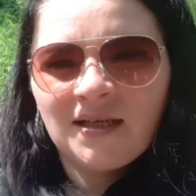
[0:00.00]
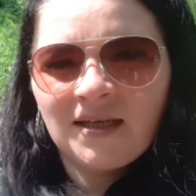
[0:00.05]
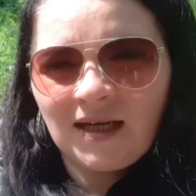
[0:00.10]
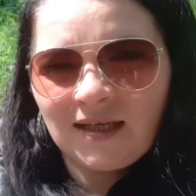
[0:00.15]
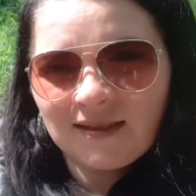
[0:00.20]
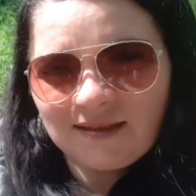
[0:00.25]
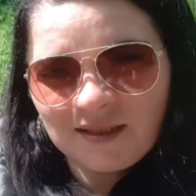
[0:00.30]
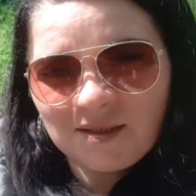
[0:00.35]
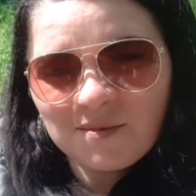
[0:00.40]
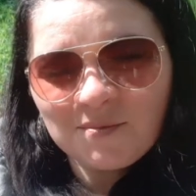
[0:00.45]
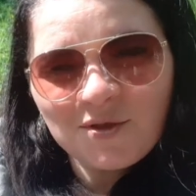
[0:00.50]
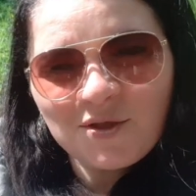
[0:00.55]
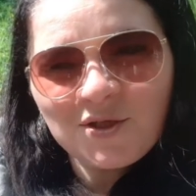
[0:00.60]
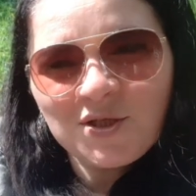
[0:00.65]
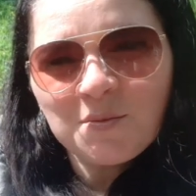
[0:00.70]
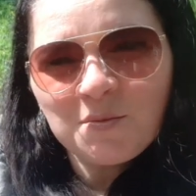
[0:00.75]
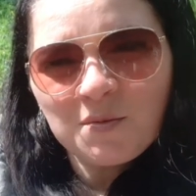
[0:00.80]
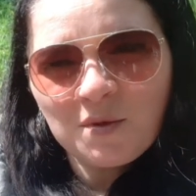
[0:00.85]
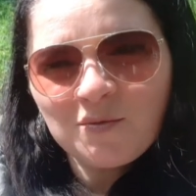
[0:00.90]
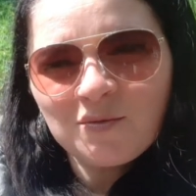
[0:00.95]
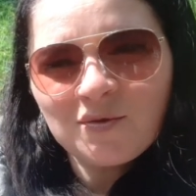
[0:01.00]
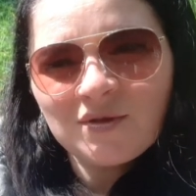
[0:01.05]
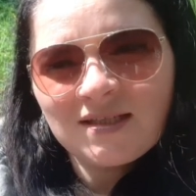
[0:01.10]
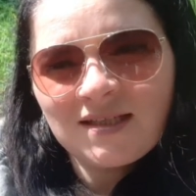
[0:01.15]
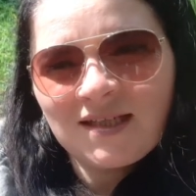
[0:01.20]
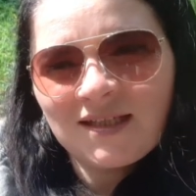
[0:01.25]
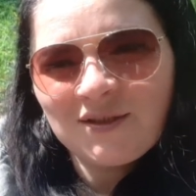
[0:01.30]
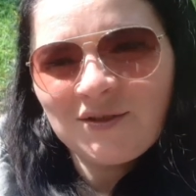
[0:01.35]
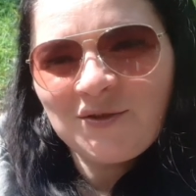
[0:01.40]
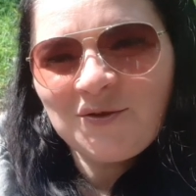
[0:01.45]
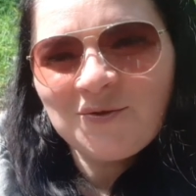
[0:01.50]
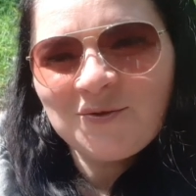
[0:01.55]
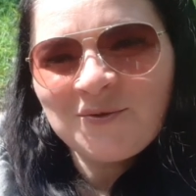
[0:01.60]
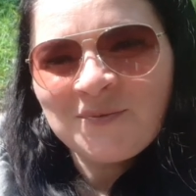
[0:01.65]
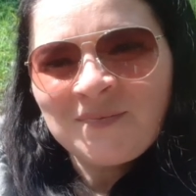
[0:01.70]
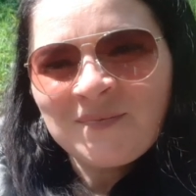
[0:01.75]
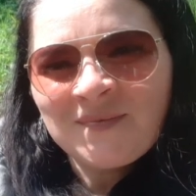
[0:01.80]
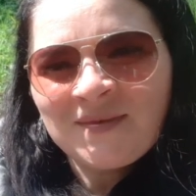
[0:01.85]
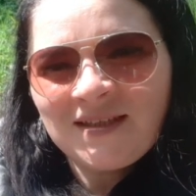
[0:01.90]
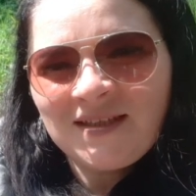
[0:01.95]
A tych myśli mam ostatnio
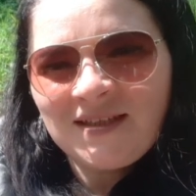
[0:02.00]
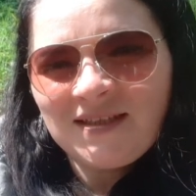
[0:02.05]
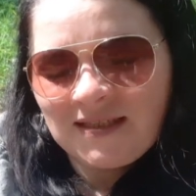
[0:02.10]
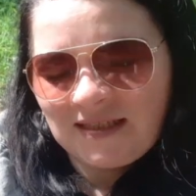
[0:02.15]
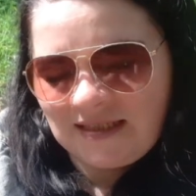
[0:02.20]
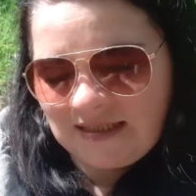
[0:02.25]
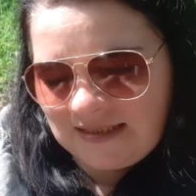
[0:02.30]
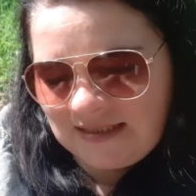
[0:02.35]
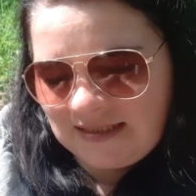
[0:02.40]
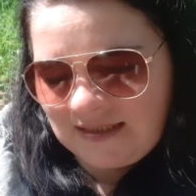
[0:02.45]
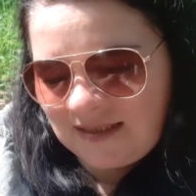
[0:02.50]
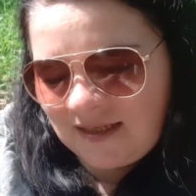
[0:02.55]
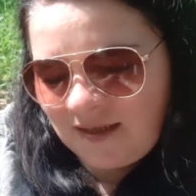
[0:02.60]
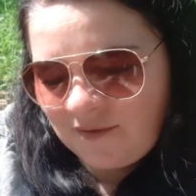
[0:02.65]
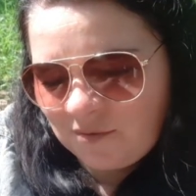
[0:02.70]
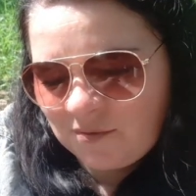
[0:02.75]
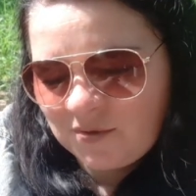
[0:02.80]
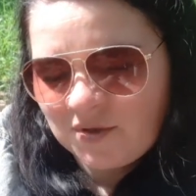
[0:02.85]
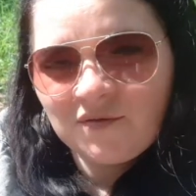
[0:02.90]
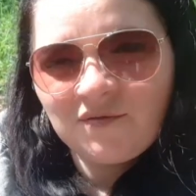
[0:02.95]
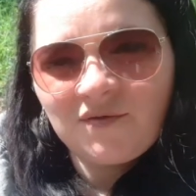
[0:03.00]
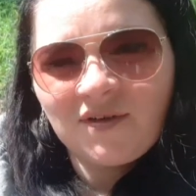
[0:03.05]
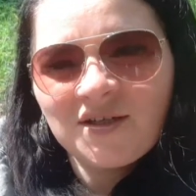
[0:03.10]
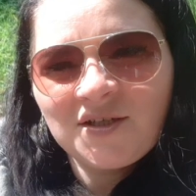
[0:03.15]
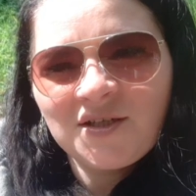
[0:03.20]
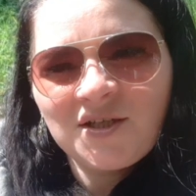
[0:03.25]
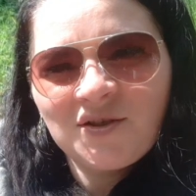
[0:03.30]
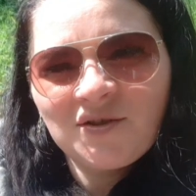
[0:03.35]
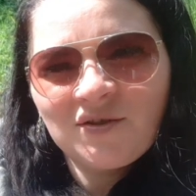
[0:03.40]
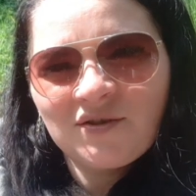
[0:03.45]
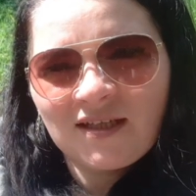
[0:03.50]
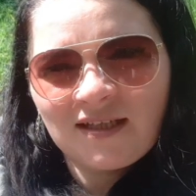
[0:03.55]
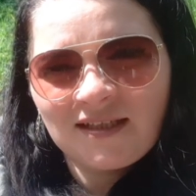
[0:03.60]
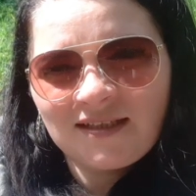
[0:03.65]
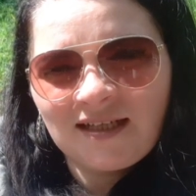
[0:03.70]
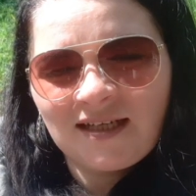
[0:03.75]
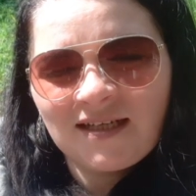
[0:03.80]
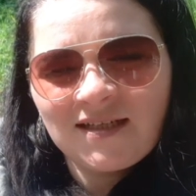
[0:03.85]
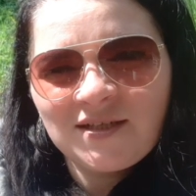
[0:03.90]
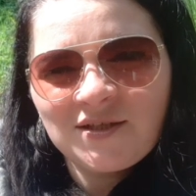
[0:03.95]
i tak zastanawiam się właśnie, co tak
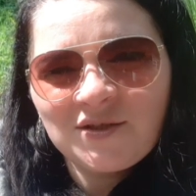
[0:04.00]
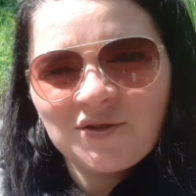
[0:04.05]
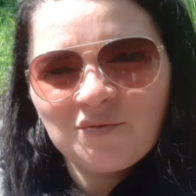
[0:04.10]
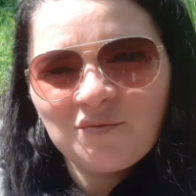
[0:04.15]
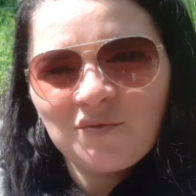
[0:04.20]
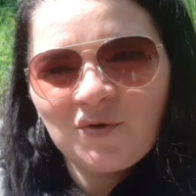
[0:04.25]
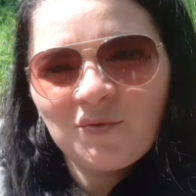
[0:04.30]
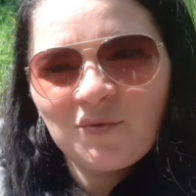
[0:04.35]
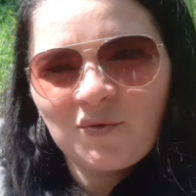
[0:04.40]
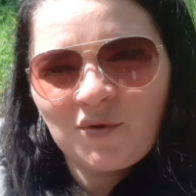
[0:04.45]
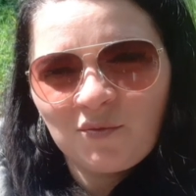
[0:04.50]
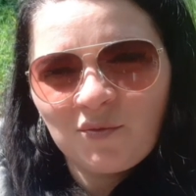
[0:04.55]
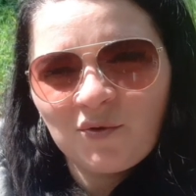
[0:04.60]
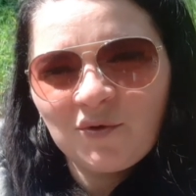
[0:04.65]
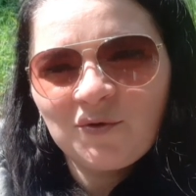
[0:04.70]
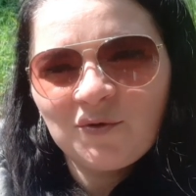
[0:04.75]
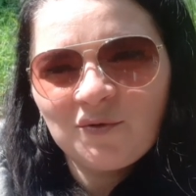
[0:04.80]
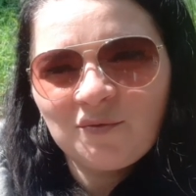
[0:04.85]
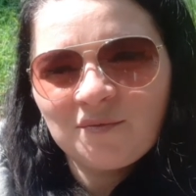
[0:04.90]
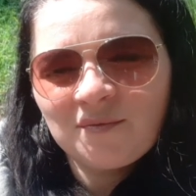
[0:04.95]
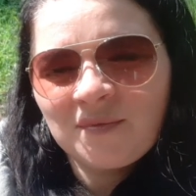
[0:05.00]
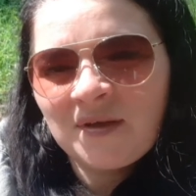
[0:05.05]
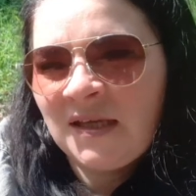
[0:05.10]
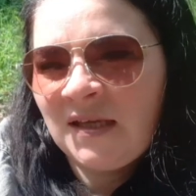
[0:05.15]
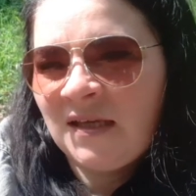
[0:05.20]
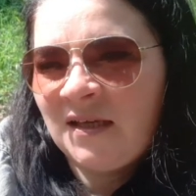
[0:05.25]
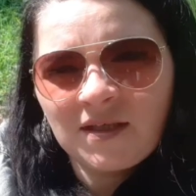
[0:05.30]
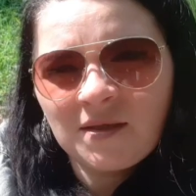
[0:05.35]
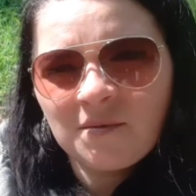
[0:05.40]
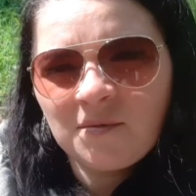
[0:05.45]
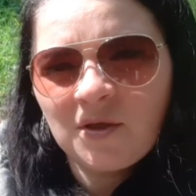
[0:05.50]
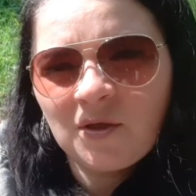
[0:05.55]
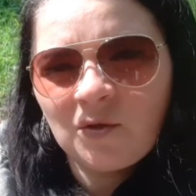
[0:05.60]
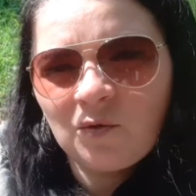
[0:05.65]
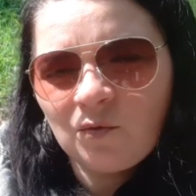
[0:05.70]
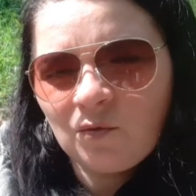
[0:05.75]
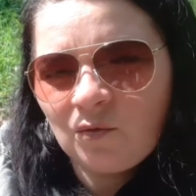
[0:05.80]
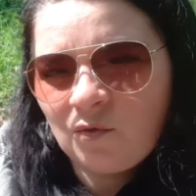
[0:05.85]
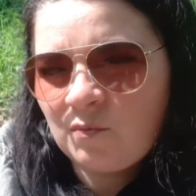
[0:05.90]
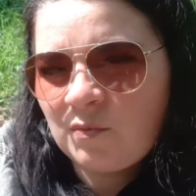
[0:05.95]
dali z tą moją robotą, w jakim
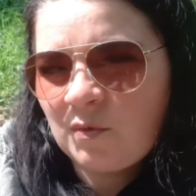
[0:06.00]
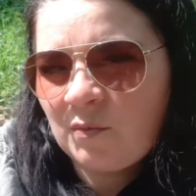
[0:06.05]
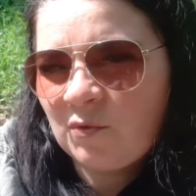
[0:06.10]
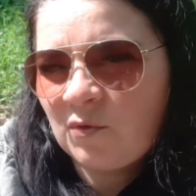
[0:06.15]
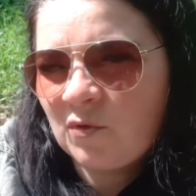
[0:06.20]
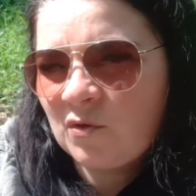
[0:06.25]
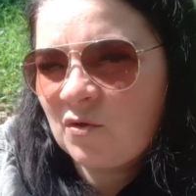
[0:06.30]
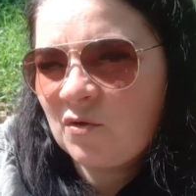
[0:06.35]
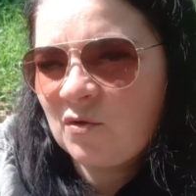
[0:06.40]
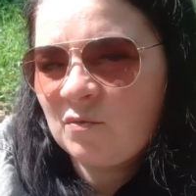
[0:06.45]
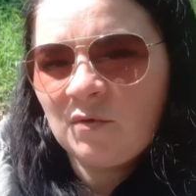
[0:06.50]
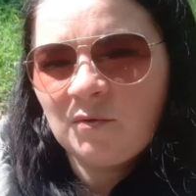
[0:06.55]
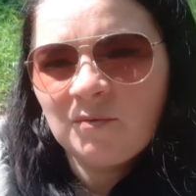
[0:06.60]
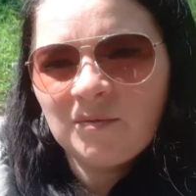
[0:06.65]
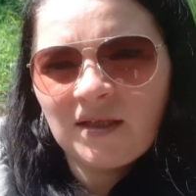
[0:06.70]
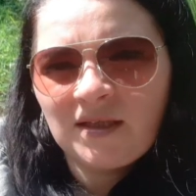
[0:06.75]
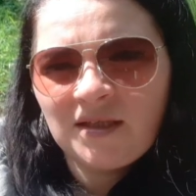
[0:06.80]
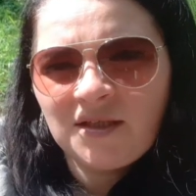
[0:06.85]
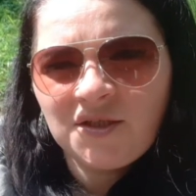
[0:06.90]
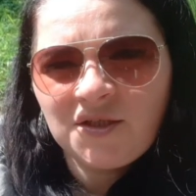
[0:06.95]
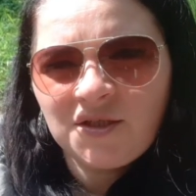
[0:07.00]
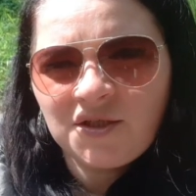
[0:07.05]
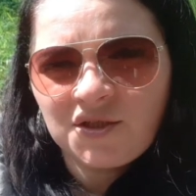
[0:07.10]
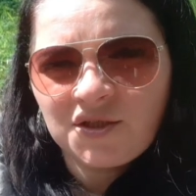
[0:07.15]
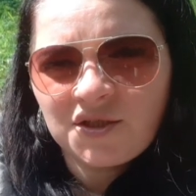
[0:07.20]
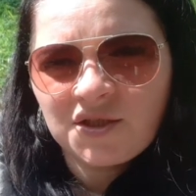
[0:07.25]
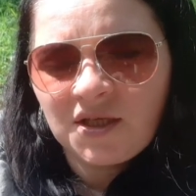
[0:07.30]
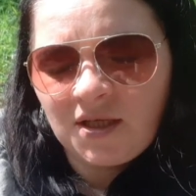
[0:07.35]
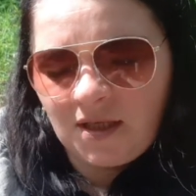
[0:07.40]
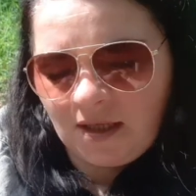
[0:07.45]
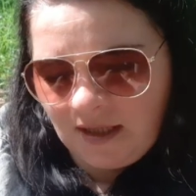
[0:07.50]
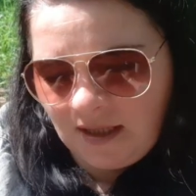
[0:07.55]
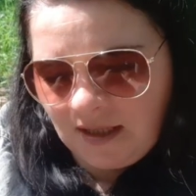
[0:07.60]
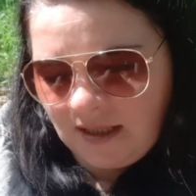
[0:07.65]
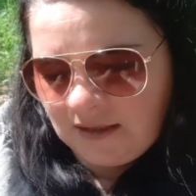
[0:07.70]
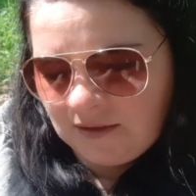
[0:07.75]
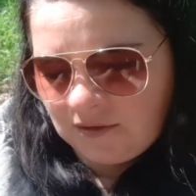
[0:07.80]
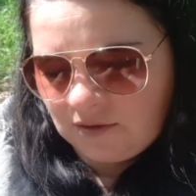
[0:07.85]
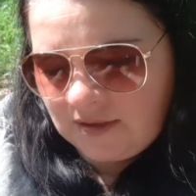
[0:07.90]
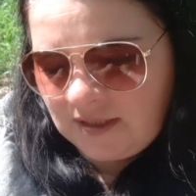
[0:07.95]
kierunku po prostu mam dali iść.
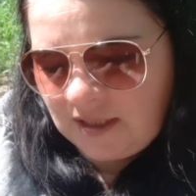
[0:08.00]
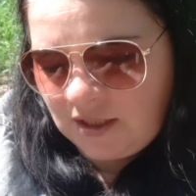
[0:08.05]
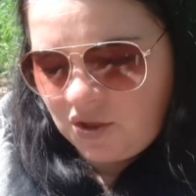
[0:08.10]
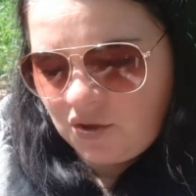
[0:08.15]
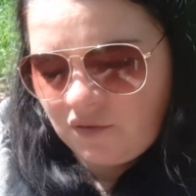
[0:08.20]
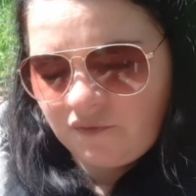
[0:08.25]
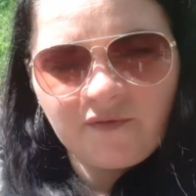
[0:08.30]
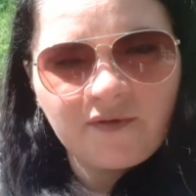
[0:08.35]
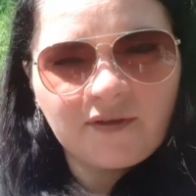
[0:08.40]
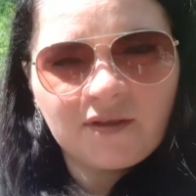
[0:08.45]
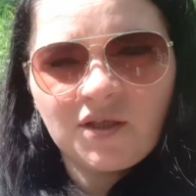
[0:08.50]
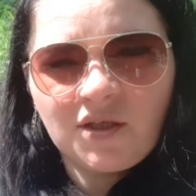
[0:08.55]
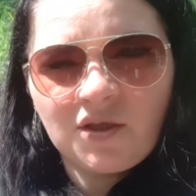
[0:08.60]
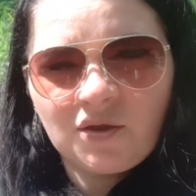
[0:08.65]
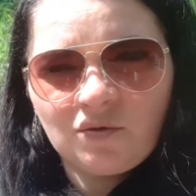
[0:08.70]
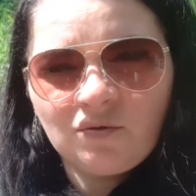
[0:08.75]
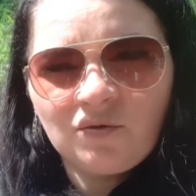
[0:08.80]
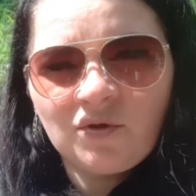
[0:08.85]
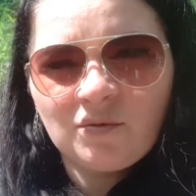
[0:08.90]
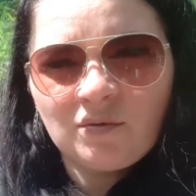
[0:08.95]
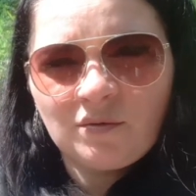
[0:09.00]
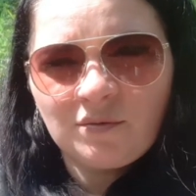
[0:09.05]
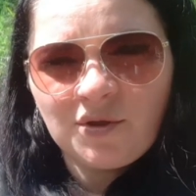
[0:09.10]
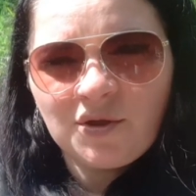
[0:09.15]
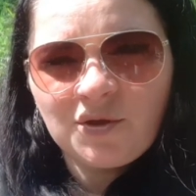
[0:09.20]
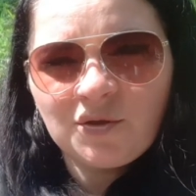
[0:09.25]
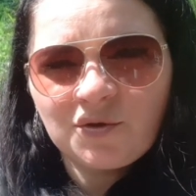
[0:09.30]
To znaczy, ja wiem, w jakim kierunku mam iść.